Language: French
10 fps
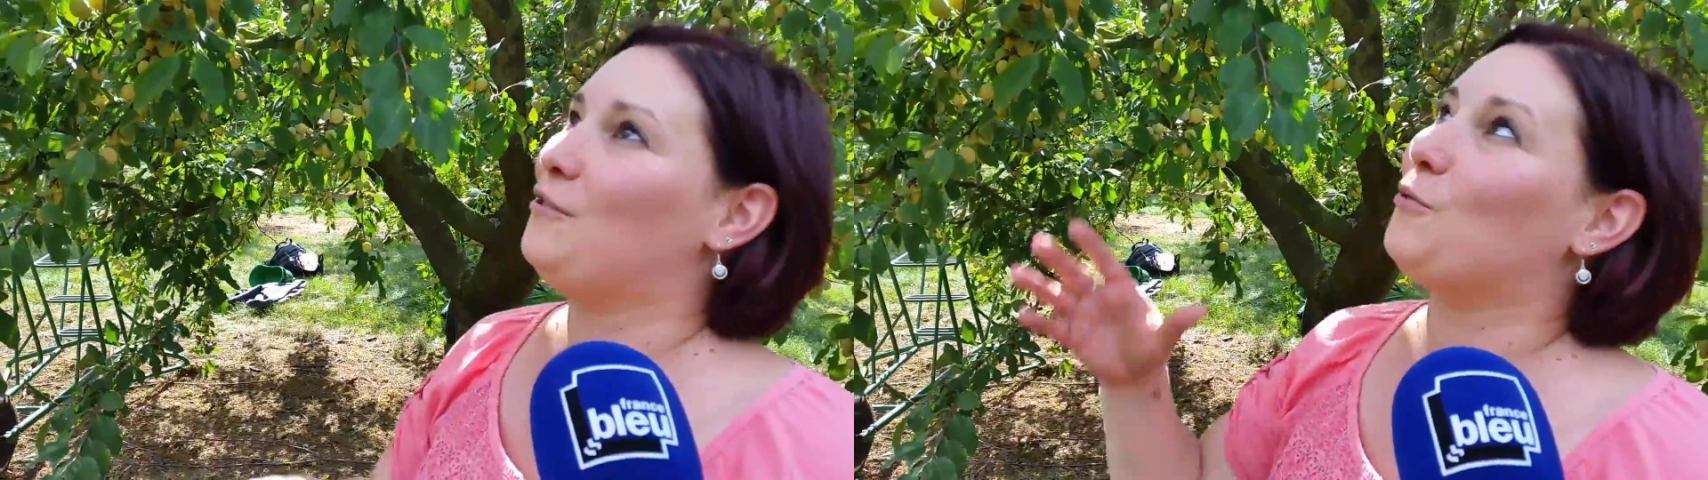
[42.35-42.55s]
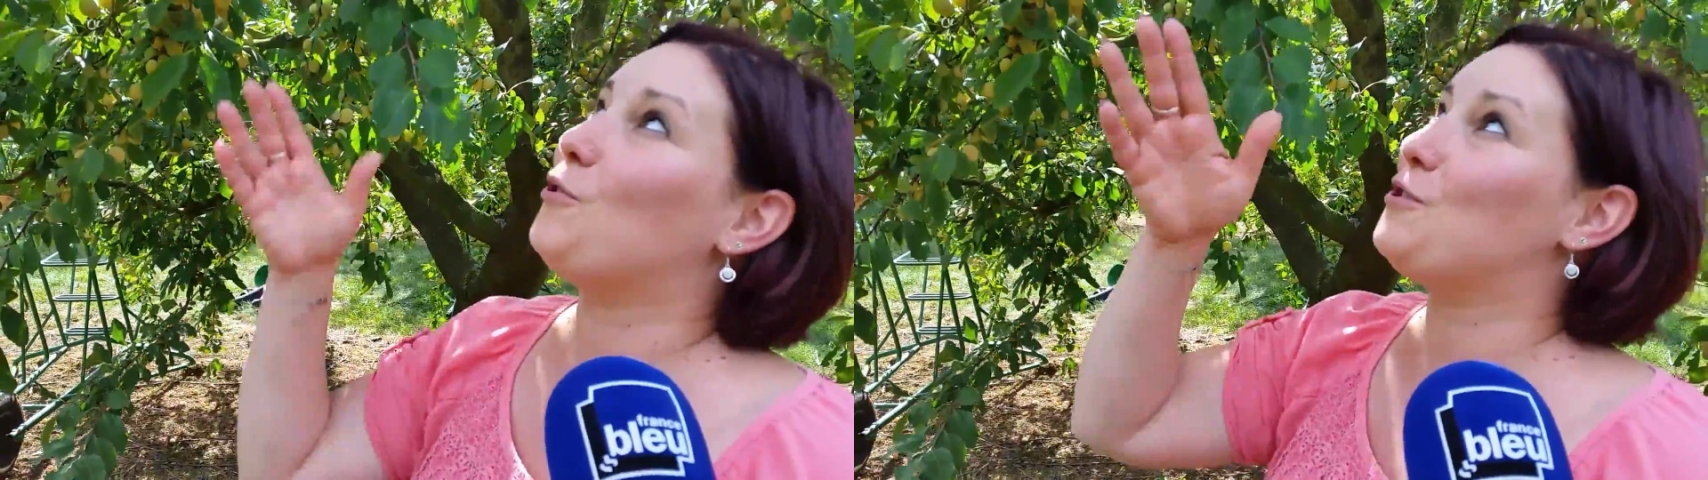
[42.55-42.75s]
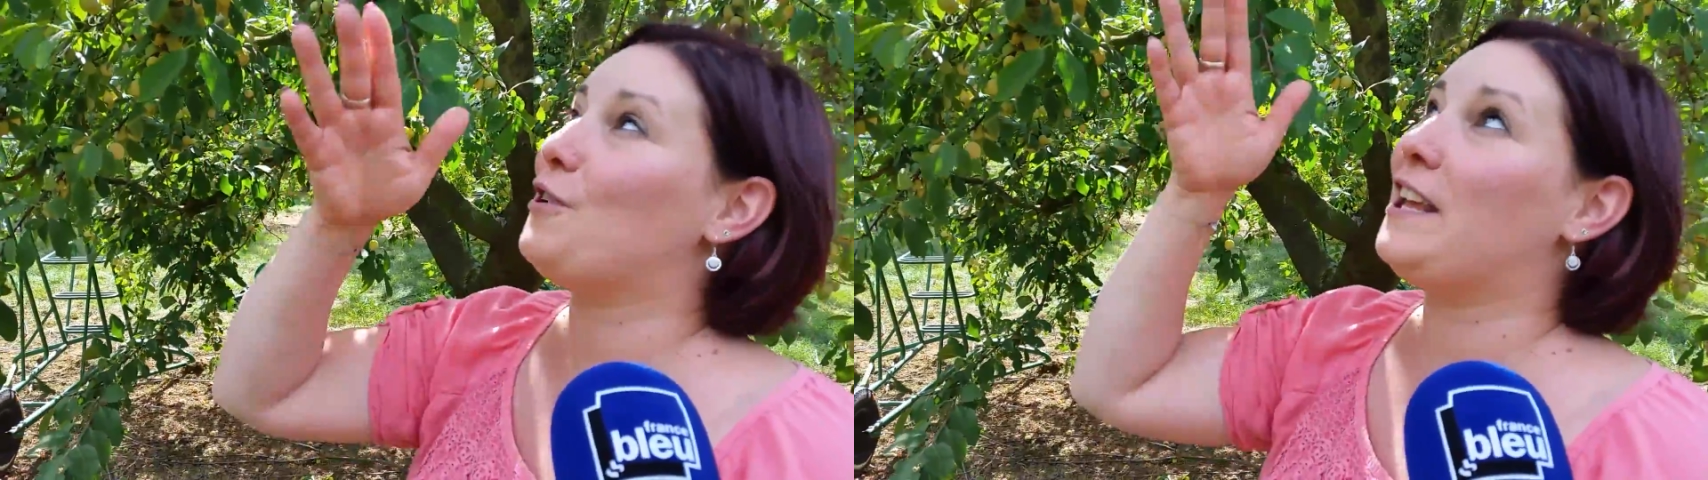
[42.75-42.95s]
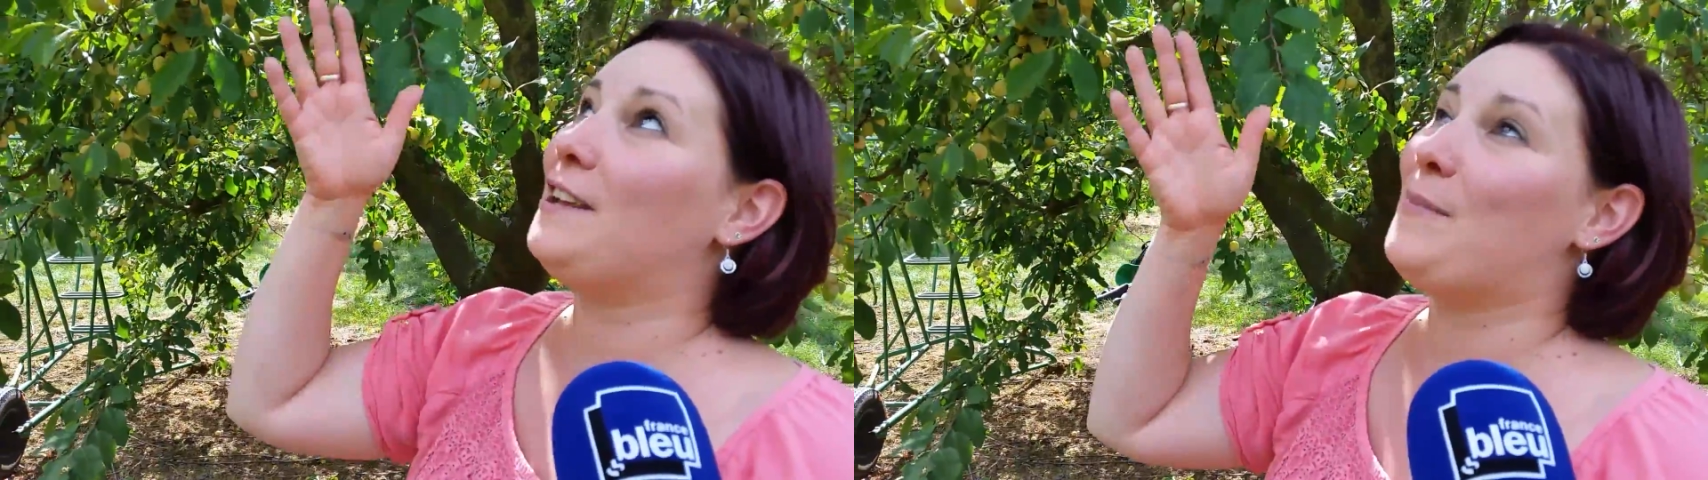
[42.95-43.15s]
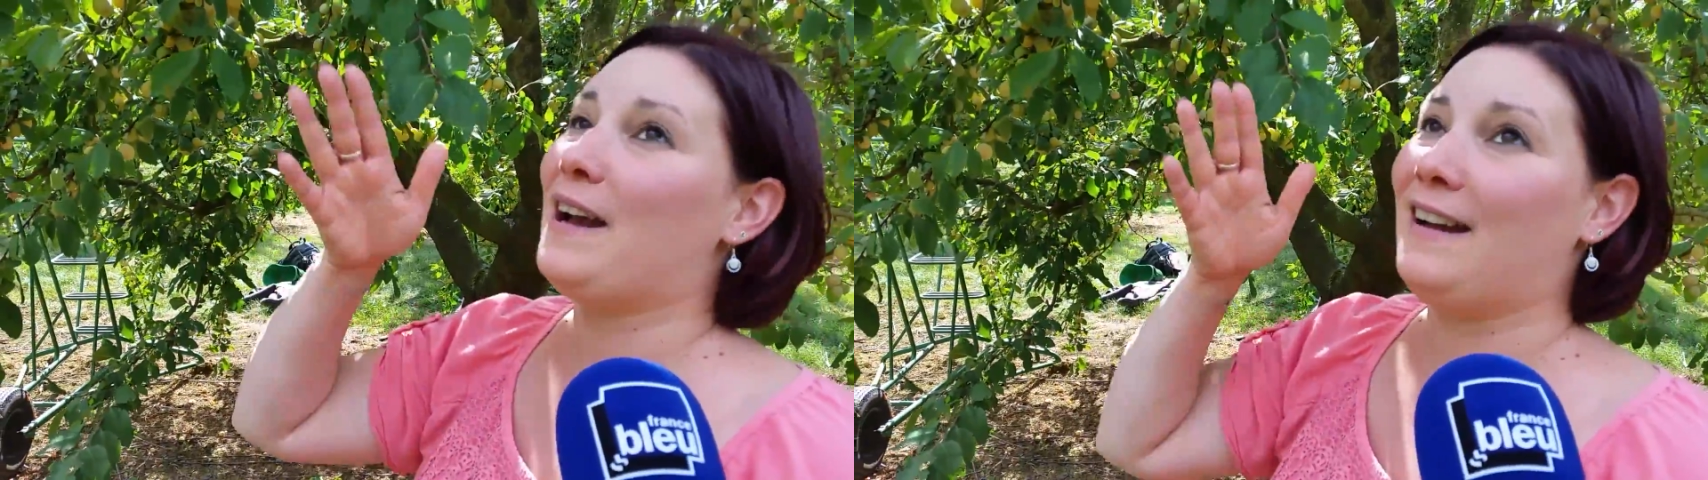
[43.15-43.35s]
Donc le
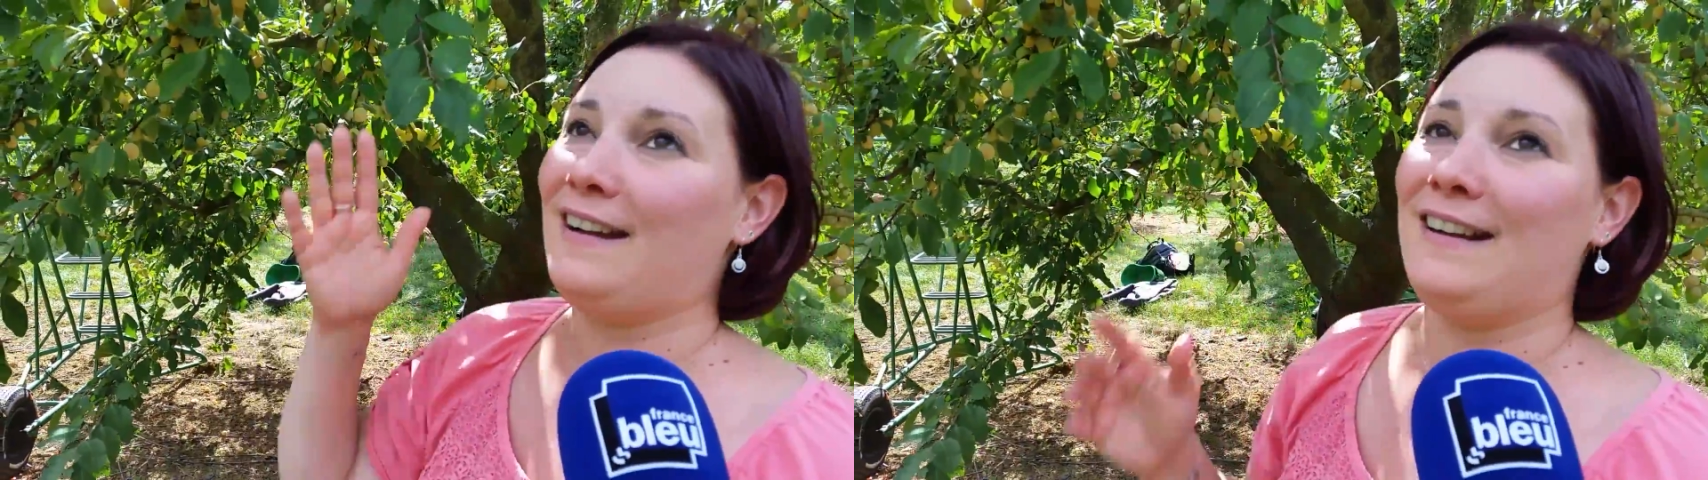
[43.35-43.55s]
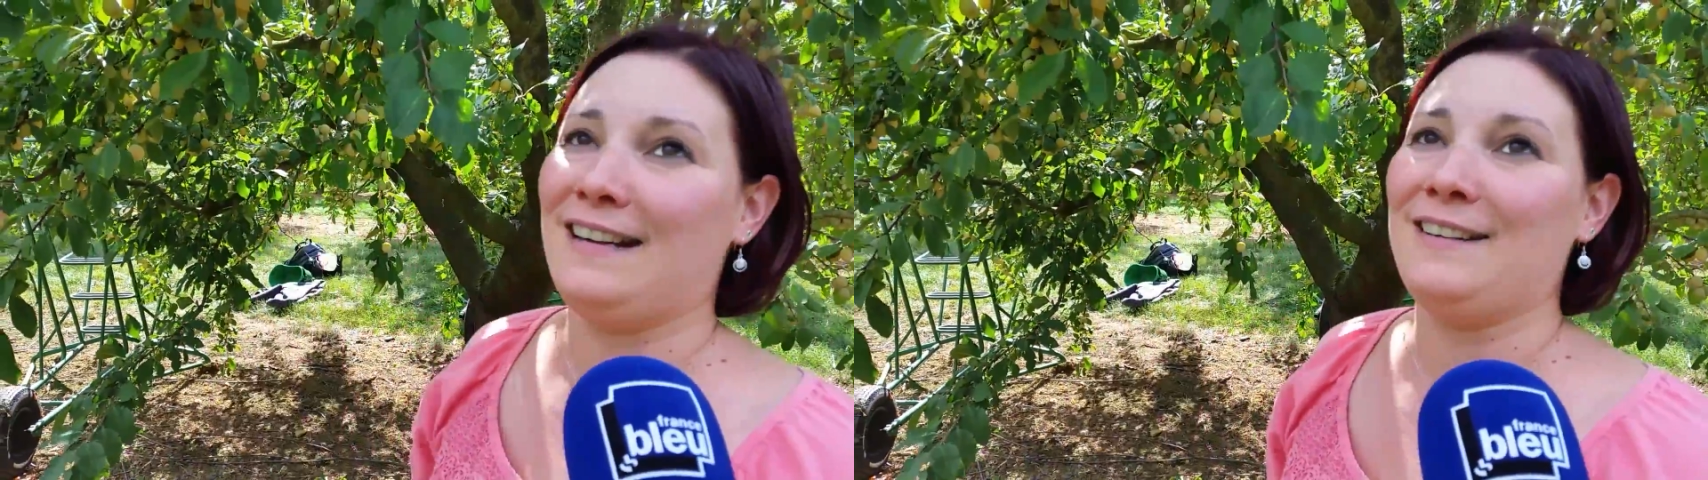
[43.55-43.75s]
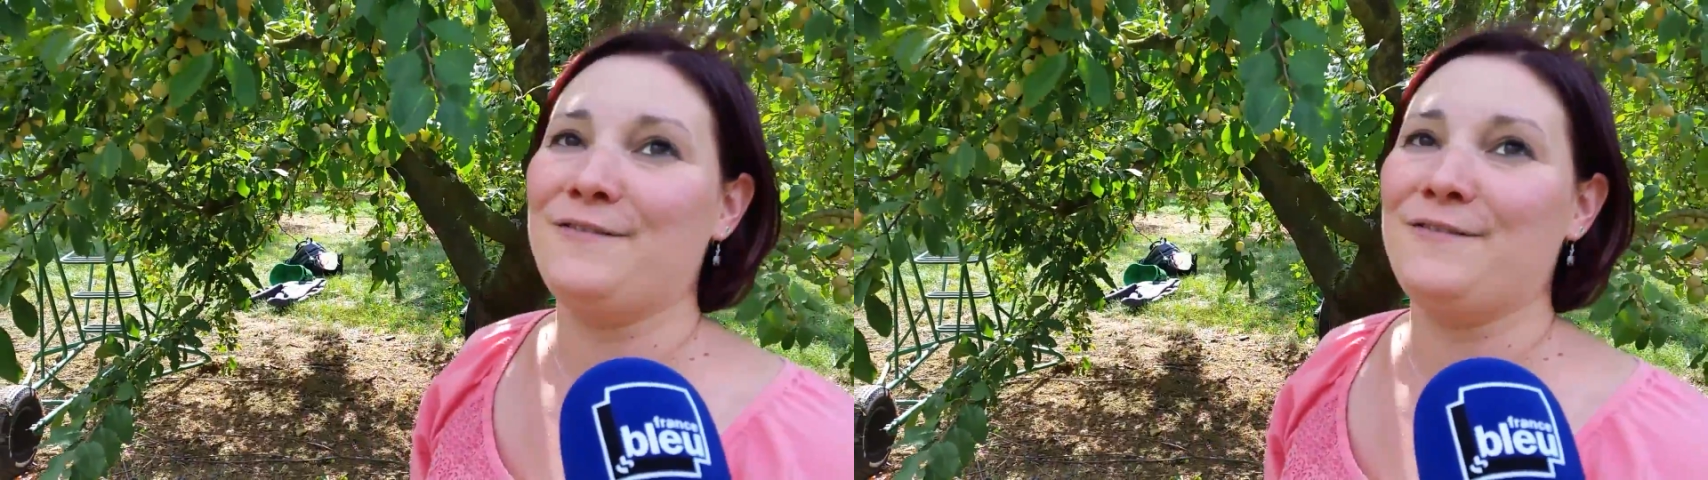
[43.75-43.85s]
soleil bah,